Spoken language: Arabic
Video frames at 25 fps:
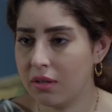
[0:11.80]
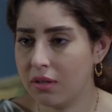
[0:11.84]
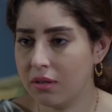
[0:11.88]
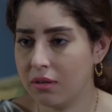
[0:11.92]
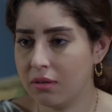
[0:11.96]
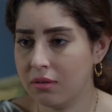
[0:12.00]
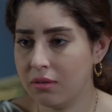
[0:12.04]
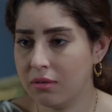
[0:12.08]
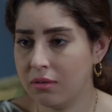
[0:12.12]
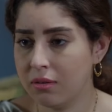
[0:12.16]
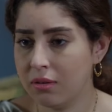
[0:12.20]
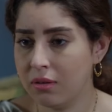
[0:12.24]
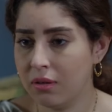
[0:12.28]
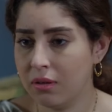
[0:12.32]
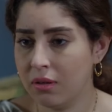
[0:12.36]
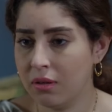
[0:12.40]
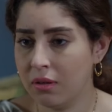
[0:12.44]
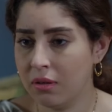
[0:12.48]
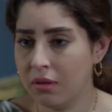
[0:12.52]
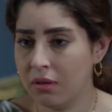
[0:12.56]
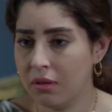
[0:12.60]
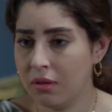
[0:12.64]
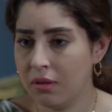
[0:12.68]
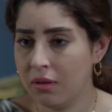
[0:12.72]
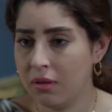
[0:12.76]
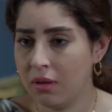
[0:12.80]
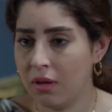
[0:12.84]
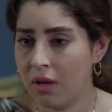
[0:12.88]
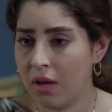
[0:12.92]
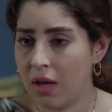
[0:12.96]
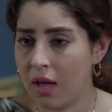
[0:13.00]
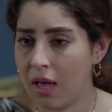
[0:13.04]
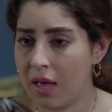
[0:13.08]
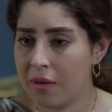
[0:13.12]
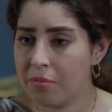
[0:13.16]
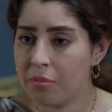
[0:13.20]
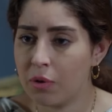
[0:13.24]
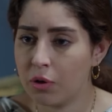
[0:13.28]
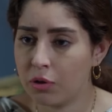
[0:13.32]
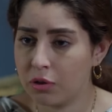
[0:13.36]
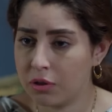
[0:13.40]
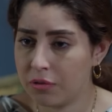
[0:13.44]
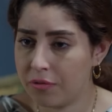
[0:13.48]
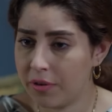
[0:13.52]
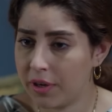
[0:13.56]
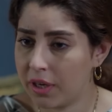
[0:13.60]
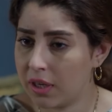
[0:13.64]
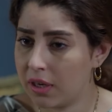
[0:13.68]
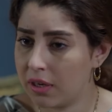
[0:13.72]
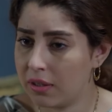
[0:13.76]
رضا ايام ما كنت
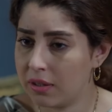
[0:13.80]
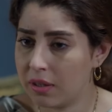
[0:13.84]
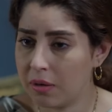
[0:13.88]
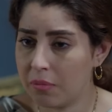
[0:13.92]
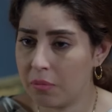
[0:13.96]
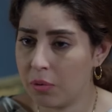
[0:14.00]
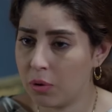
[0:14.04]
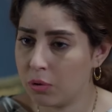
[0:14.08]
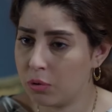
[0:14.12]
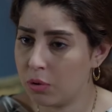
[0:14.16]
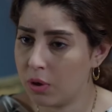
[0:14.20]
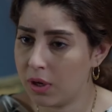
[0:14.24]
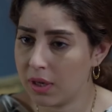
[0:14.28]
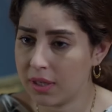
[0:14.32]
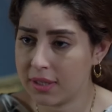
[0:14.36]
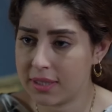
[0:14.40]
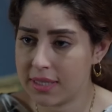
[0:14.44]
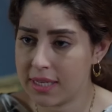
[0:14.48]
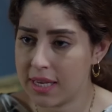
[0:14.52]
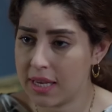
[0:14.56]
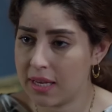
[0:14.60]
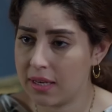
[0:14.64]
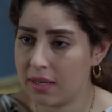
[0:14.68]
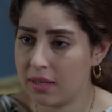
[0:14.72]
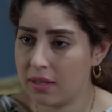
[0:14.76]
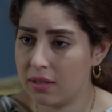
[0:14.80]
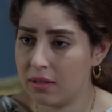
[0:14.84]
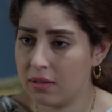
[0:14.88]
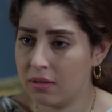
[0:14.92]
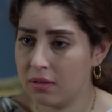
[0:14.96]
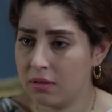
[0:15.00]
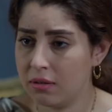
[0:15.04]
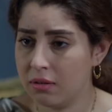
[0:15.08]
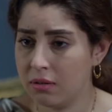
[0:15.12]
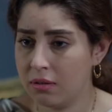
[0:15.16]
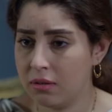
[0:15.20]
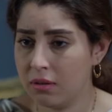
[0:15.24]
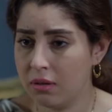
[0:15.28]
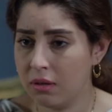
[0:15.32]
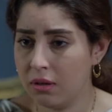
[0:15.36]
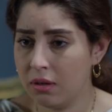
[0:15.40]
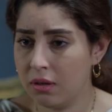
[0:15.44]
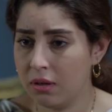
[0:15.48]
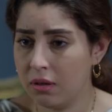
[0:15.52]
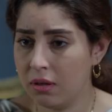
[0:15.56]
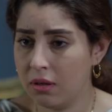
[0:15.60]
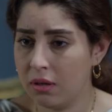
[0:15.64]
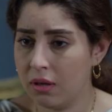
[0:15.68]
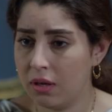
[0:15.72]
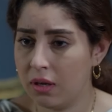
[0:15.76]
فاكره ان الموضوع اختياري
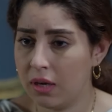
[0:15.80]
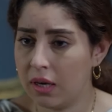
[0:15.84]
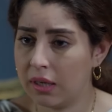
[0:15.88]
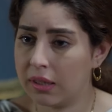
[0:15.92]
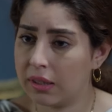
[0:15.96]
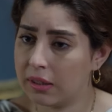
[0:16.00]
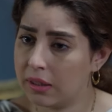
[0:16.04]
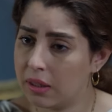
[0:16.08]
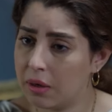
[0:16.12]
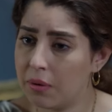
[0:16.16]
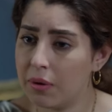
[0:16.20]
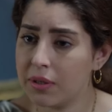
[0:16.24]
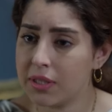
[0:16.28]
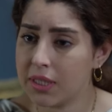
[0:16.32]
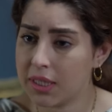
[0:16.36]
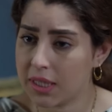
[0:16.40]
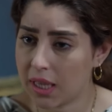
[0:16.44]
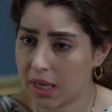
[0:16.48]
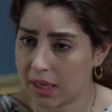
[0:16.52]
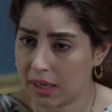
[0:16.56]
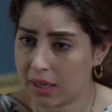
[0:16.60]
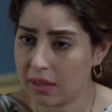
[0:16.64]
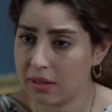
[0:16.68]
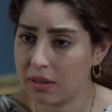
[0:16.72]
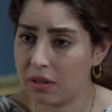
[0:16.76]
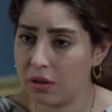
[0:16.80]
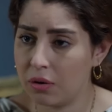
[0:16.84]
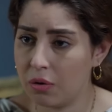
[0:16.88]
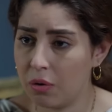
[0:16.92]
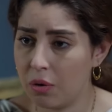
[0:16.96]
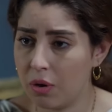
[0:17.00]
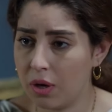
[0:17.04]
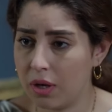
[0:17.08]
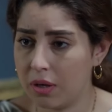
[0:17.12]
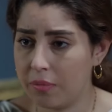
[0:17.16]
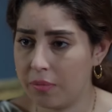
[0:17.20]
لكن دلوقتي اتاكدت ان هو